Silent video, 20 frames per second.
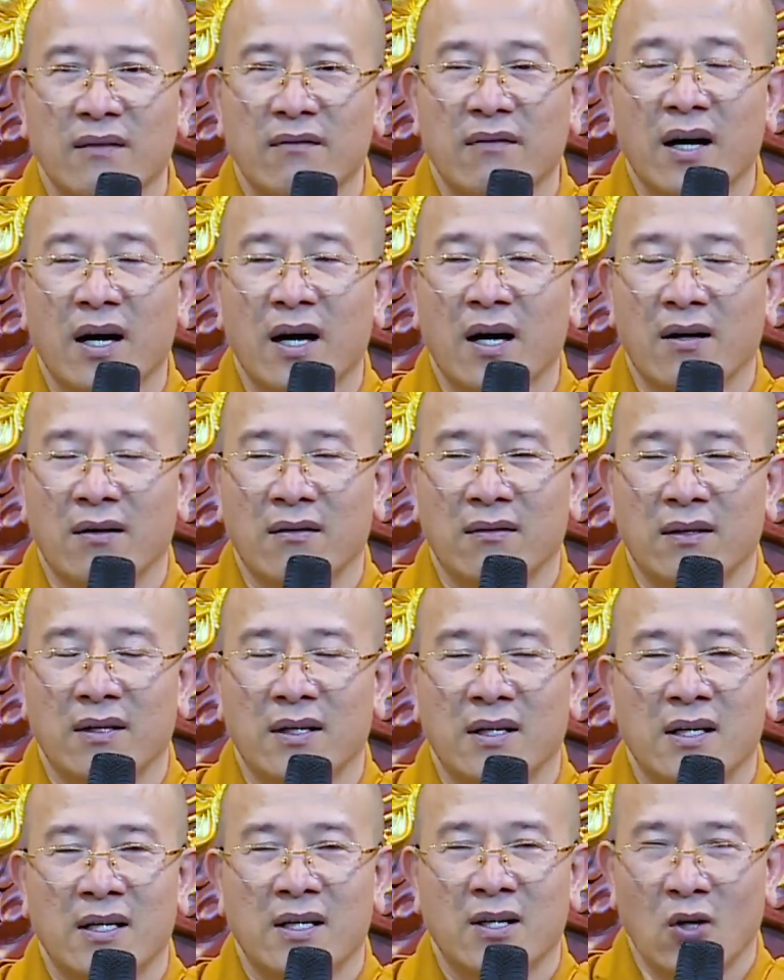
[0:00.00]
và
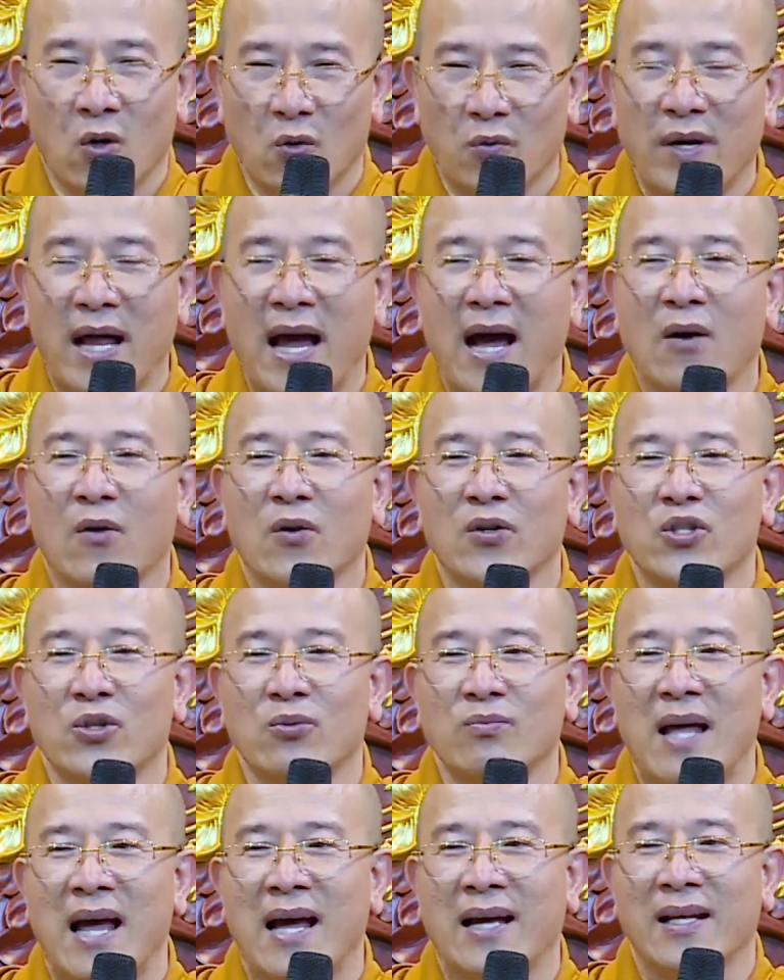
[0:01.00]
lục đạo của
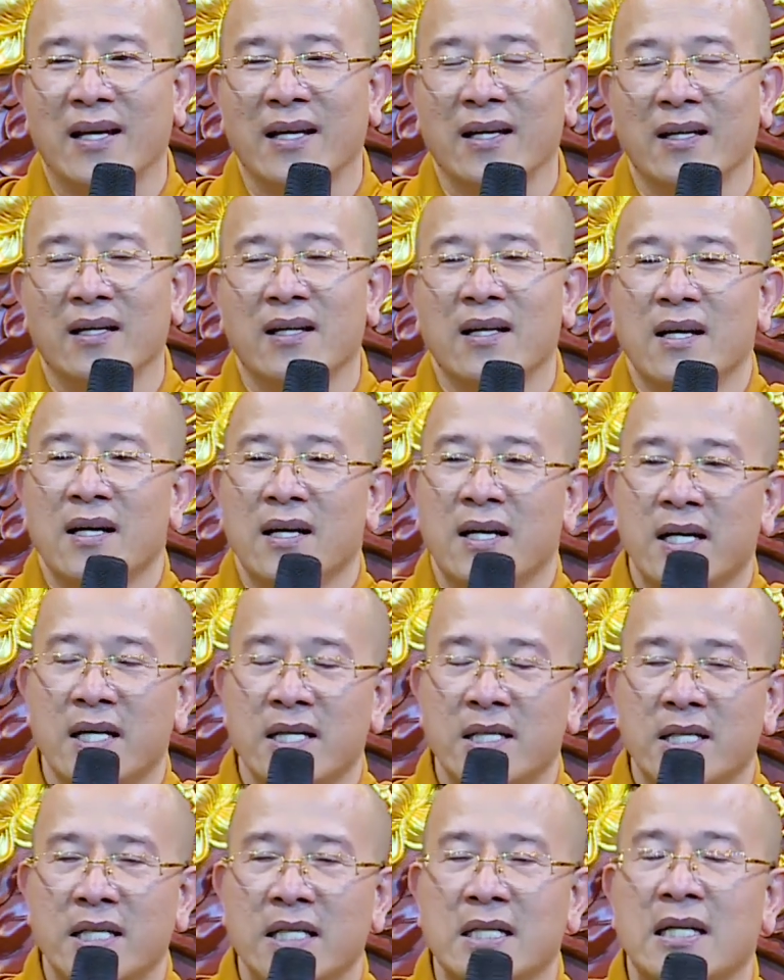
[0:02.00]
chúng ta đó
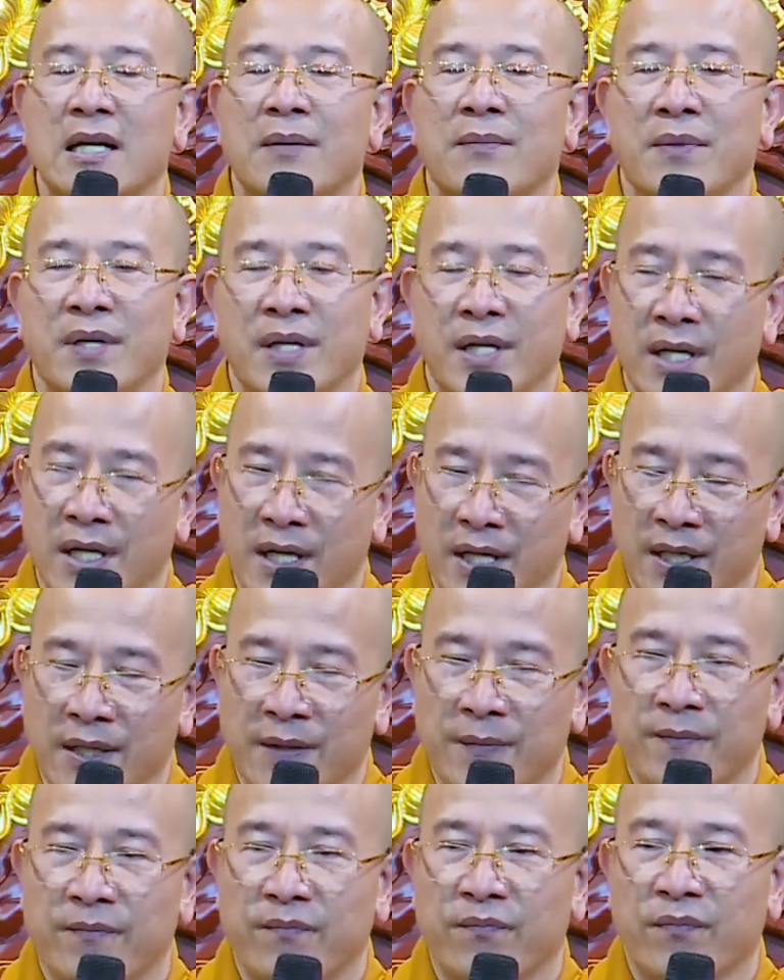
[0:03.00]
khi sinh làm người